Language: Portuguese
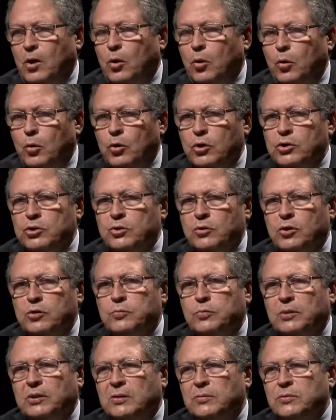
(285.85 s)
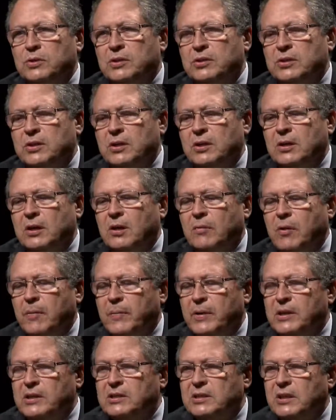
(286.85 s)
Hoje nós podemos dizer que é uma
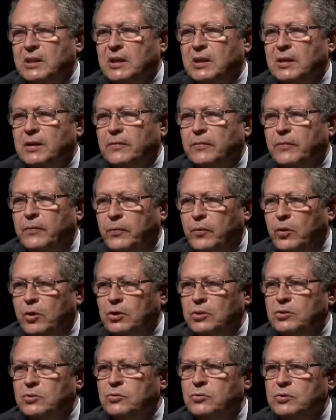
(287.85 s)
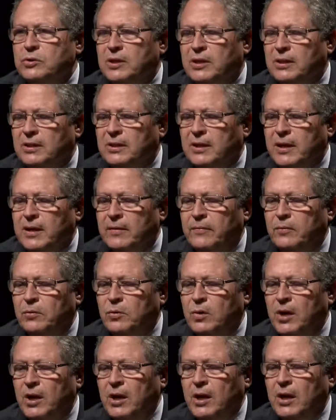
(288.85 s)
parceria forte, sustentável
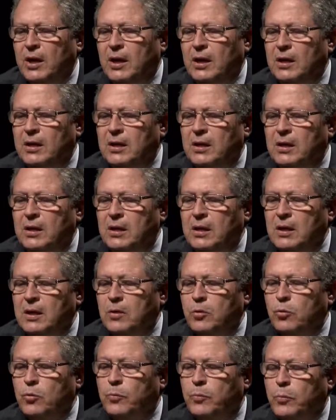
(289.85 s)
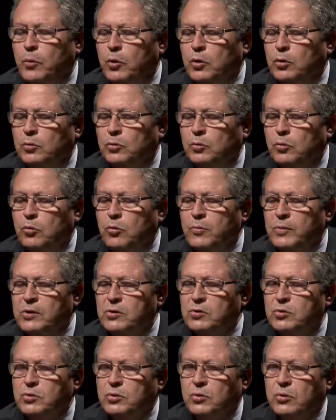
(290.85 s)
em que o Porto
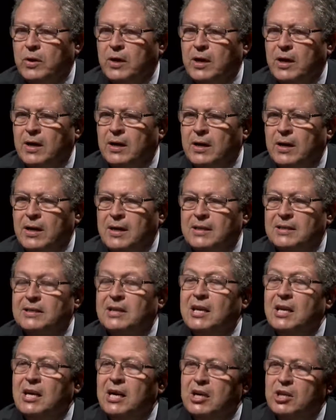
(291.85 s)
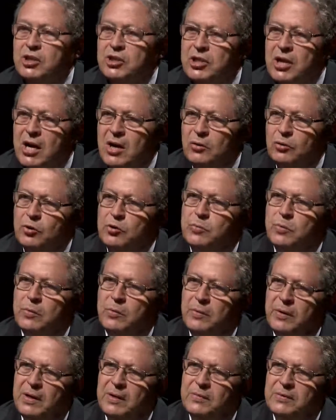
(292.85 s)
começou a se engajar nos
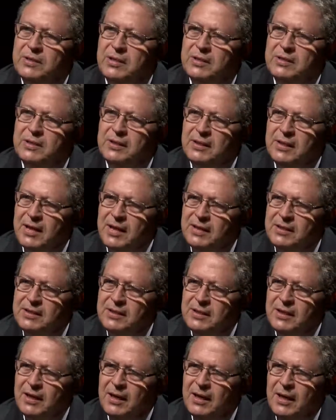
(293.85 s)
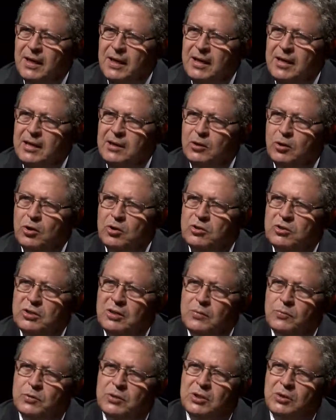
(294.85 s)
problemas da cidade e nós
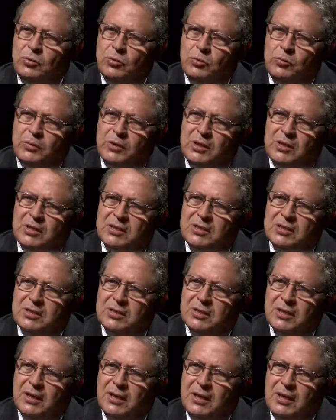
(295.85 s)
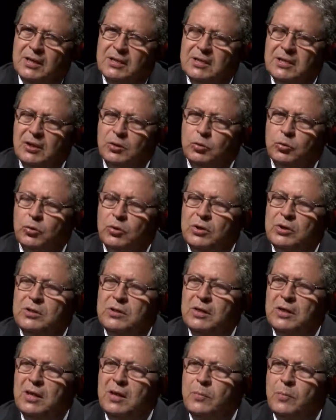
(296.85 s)
temos inúmeros setores em
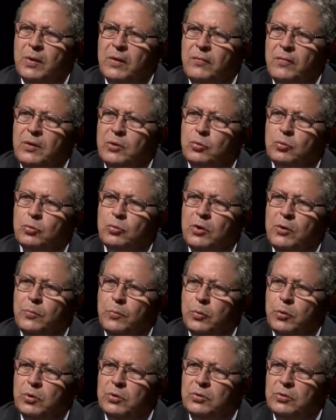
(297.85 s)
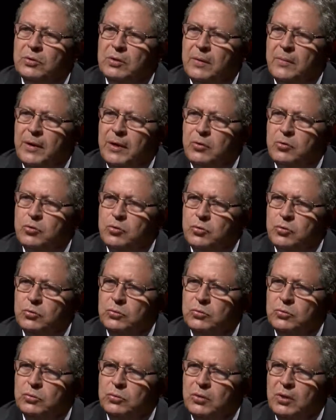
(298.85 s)
que prefeitura e porto trabalham
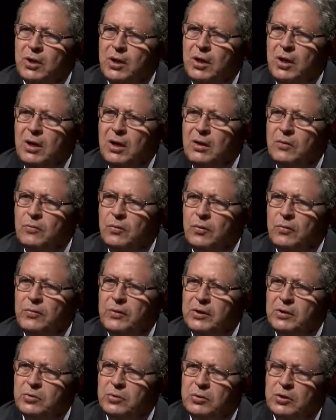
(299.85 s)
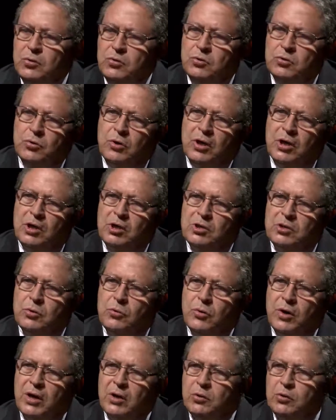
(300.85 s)
junto, envolvendo não só a região
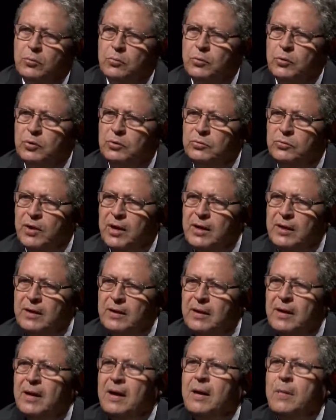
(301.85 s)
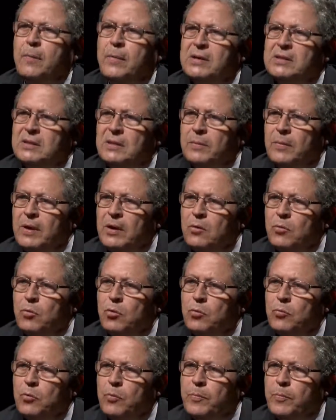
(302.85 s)
retroportuária, mas também como